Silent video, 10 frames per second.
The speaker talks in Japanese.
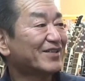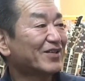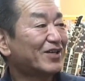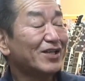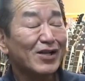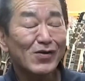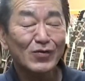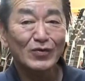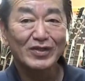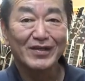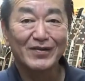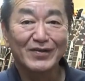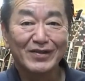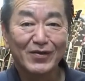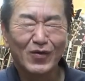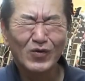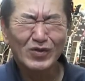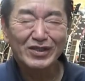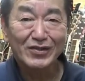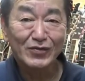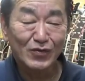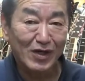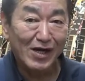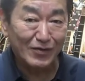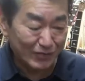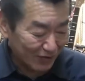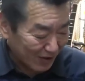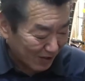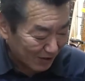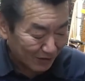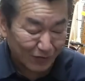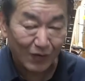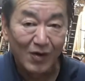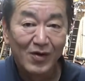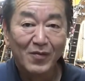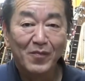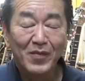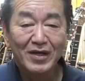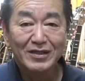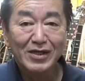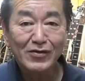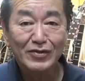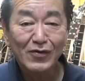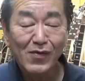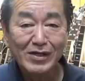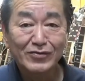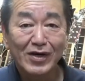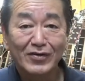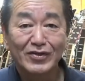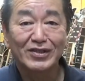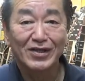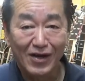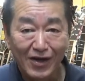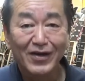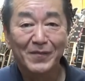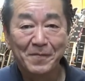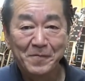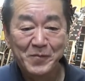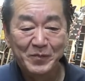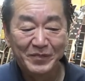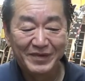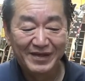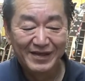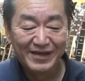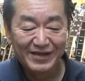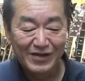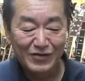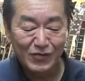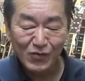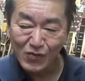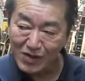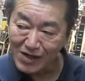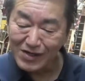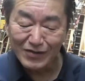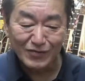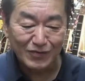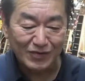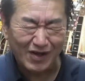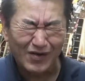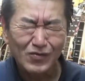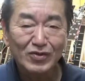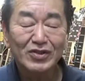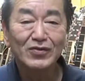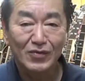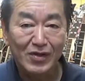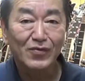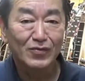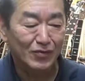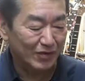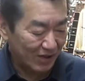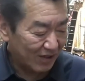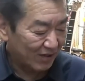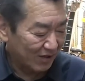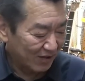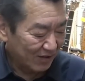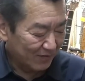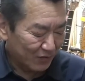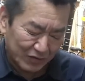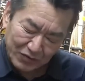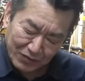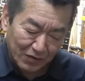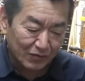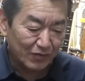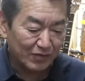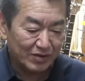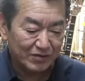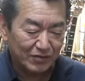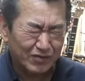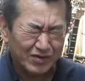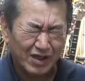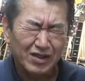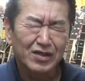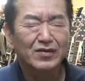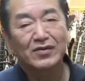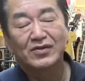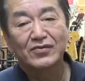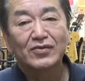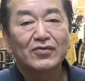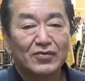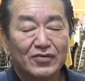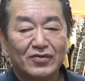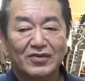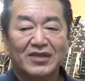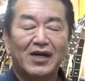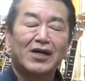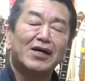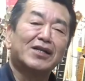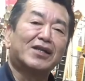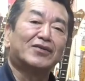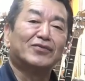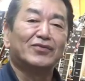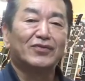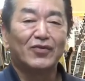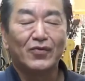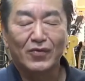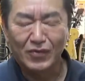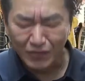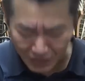ギターとしてこの地球上にあるって考えるとめちゃくちゃワクワクしないそう考えると楽しいよね本当にねもうそんなことをちょっと最近つくづく考えてる今日この